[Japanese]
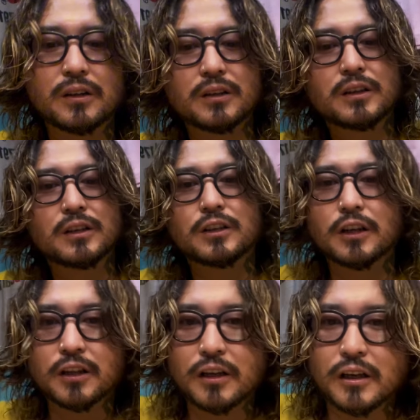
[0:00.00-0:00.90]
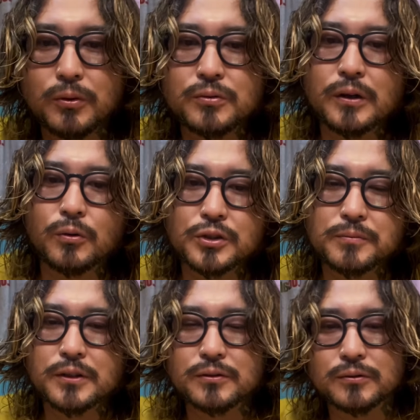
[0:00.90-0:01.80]
ね、出てきたらね、僕は惜し
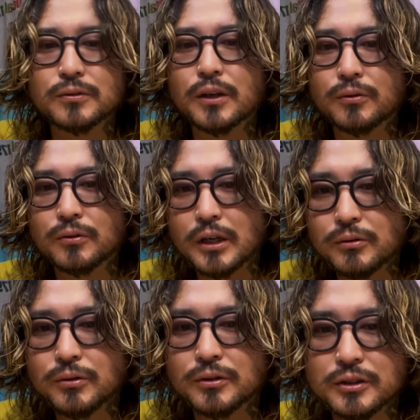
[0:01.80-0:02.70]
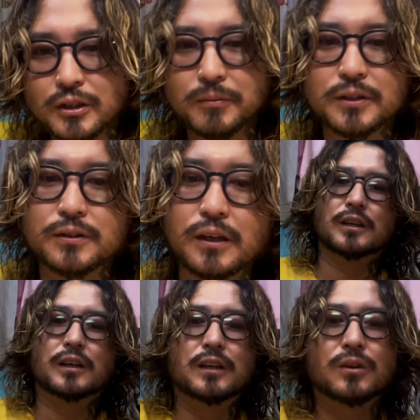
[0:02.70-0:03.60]
まず、あの、買うようにしてます。
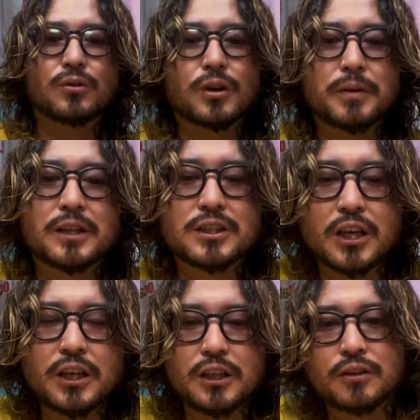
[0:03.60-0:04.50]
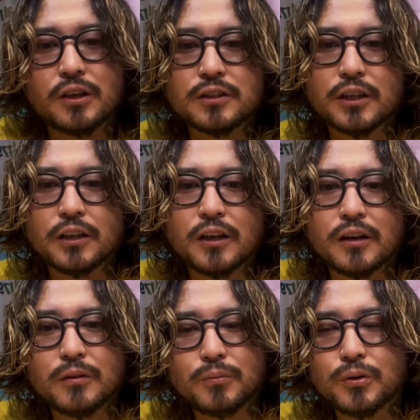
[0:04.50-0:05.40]
これめっちゃいいってやつがね、
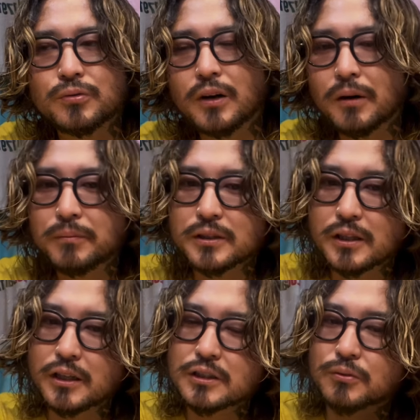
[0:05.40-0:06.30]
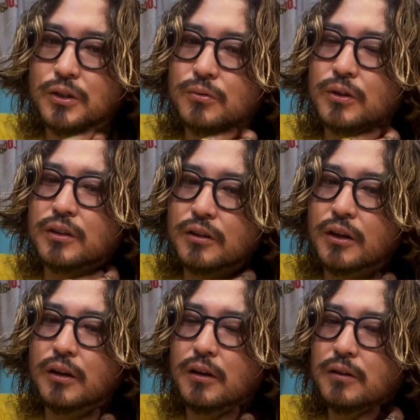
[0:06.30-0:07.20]
僕はあんま探しても出てこないん
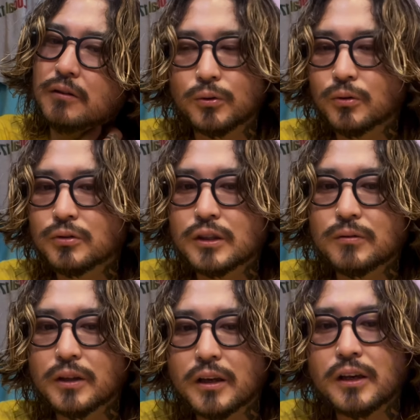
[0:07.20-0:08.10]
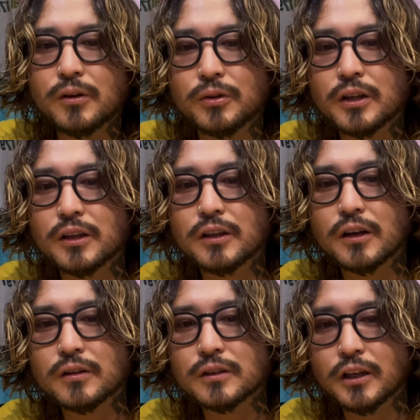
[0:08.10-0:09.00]
で、ロンティはね、いいの出てきた
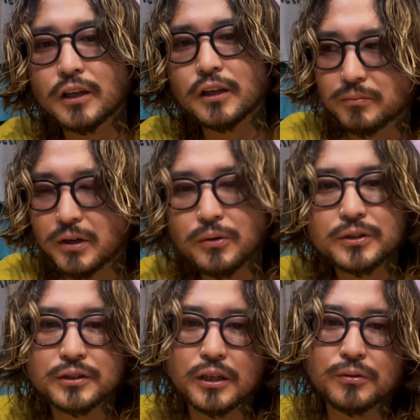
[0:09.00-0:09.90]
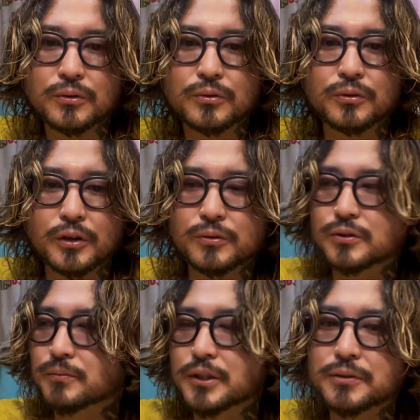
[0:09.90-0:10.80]
らね、迷わず買うことをね、お勧
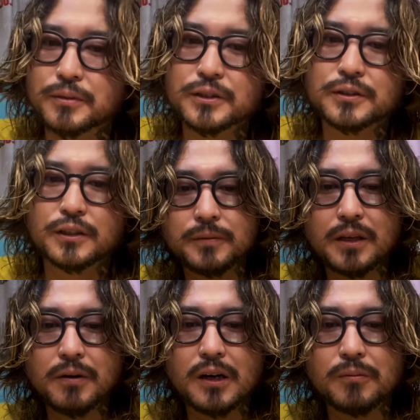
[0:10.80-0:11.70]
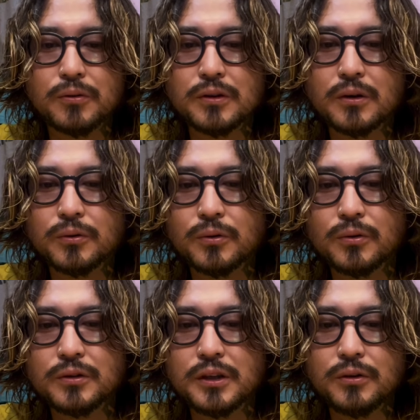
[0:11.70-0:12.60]
めします。今から僕がこの
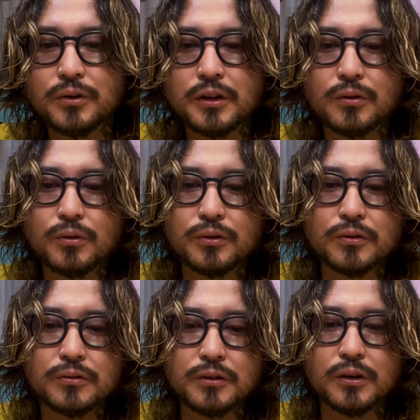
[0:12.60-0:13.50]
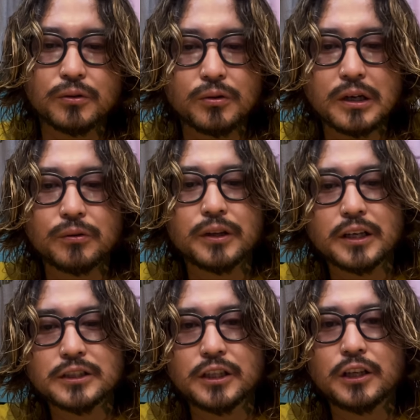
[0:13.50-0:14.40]
ロンティを着てコーデを組んでいる動画を流
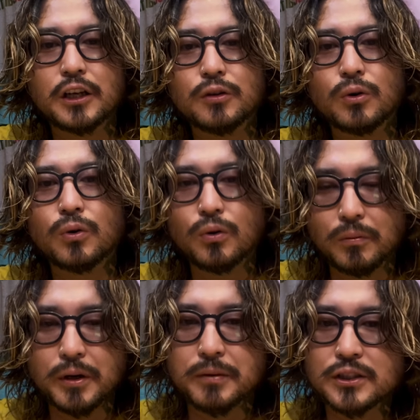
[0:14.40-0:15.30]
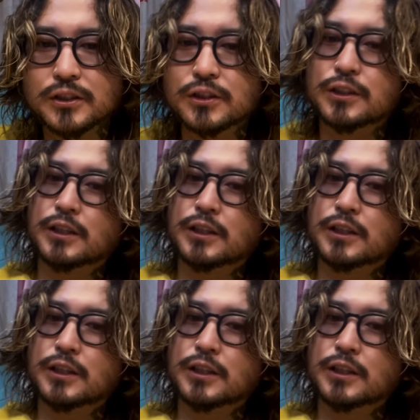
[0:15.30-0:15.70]
していきたいと思います。